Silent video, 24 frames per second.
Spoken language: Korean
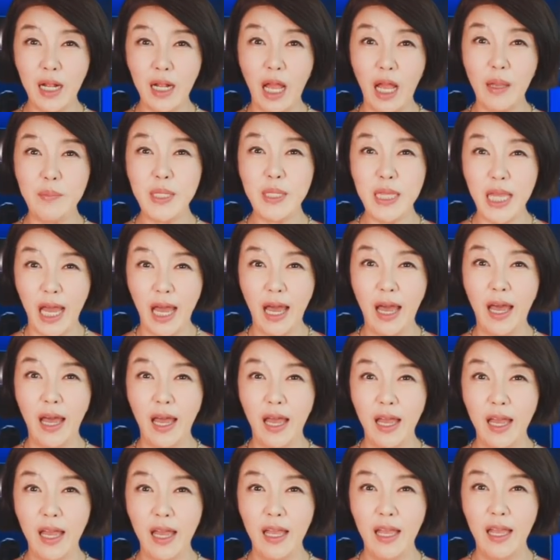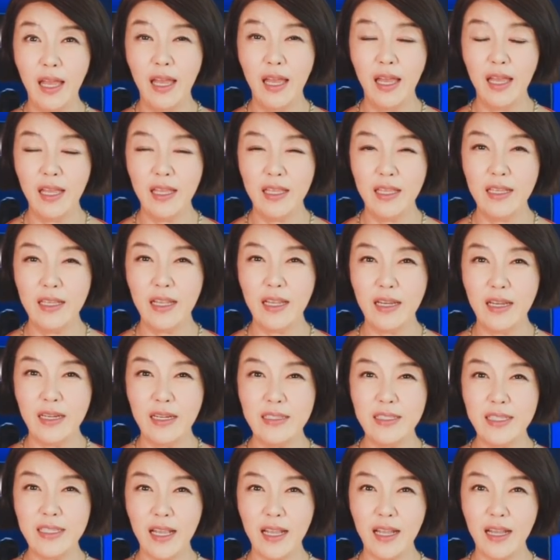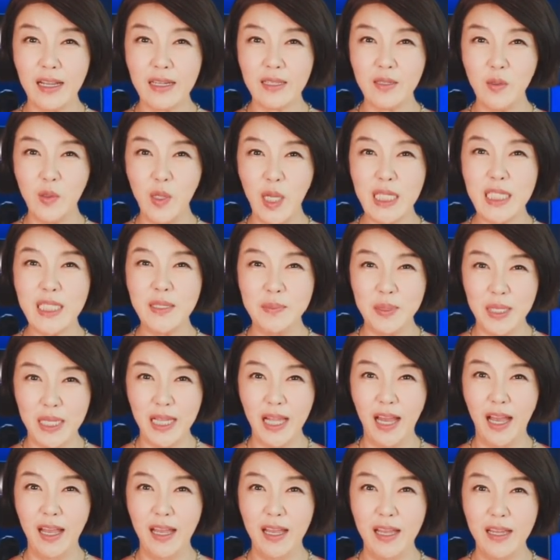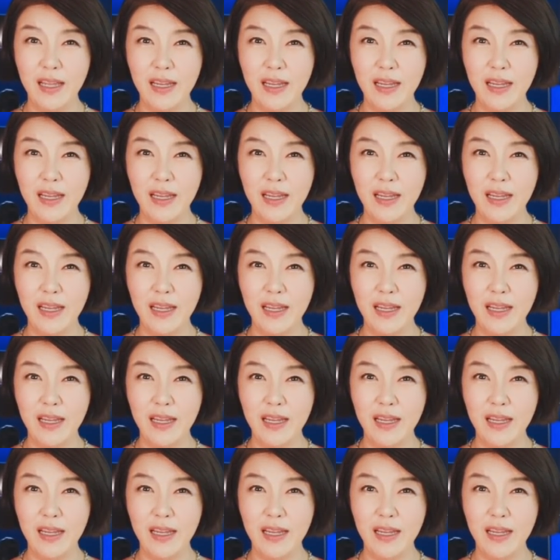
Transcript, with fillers: 갑이다 이런 생각도 했습니다.